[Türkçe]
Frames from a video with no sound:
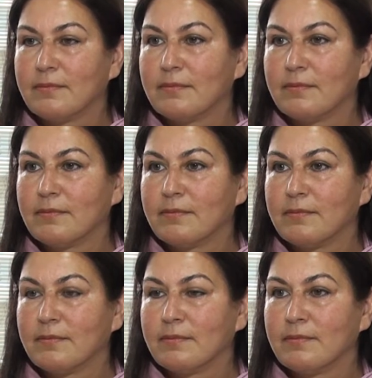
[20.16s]

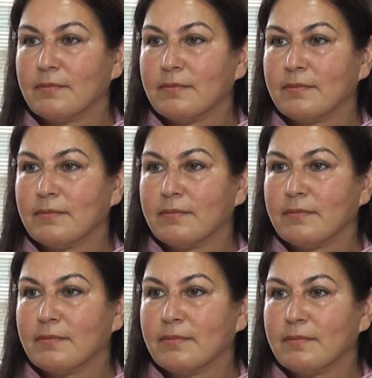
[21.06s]
önce Aygül
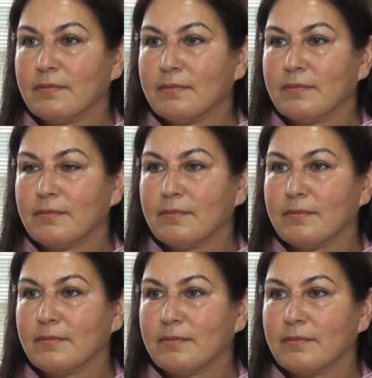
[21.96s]
Kaya kimdir?
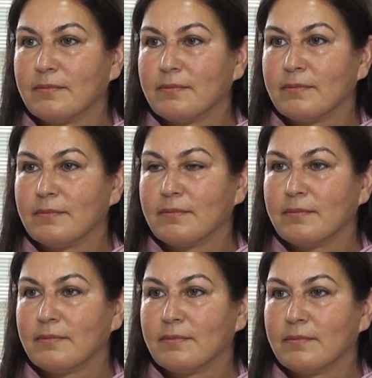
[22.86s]
Sektöre girişiniz nasıl
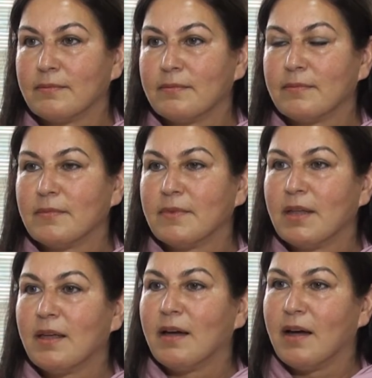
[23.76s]
başladı?
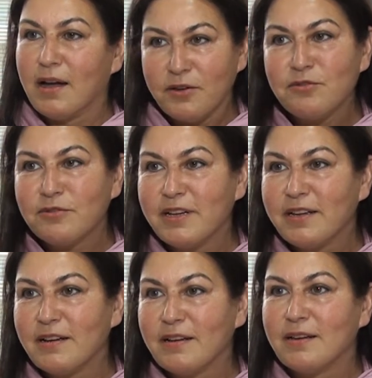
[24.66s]
Aygül
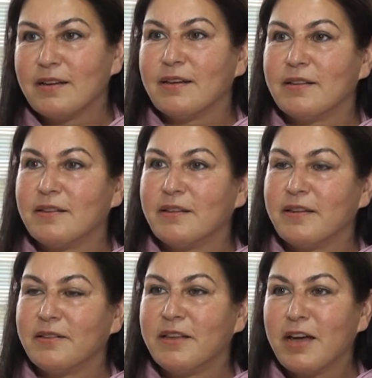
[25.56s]
Kaya
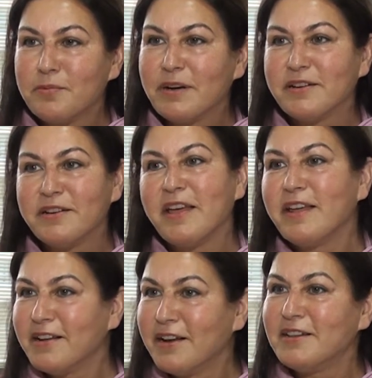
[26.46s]
Diyarbakır'ın
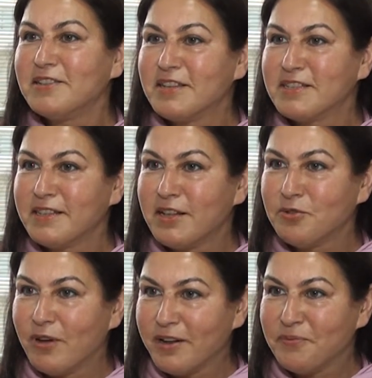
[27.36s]
Ergani ilçesinde
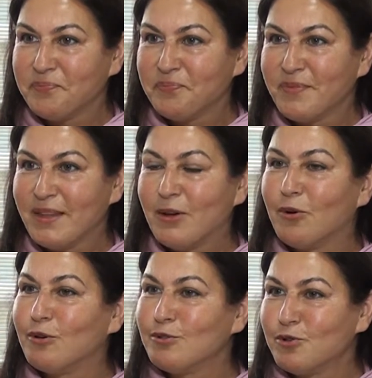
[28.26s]
doğan,
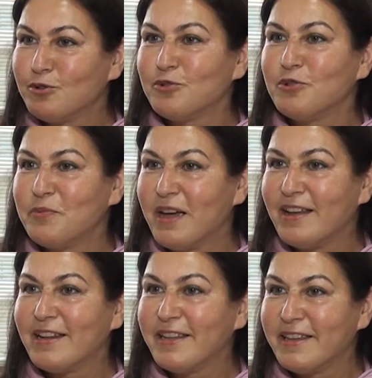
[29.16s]
Aha. 10 çocuklu bir
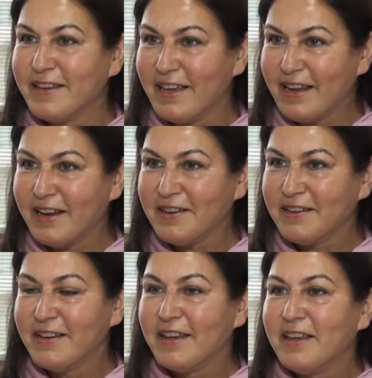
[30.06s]
aileden gelen,
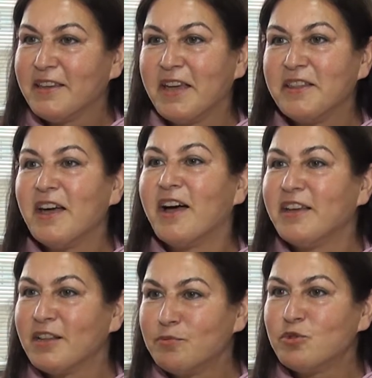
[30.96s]
evet. kendi
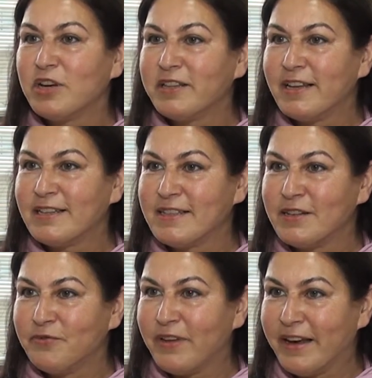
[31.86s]
hayat
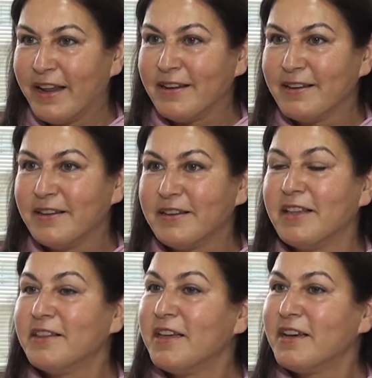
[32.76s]
mücadelesini veren,
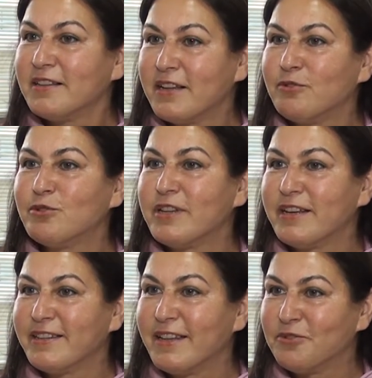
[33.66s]
kendi ayakları
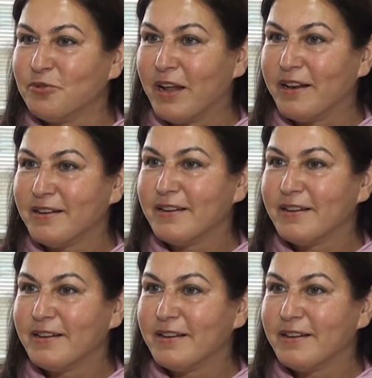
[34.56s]
üzerinde duran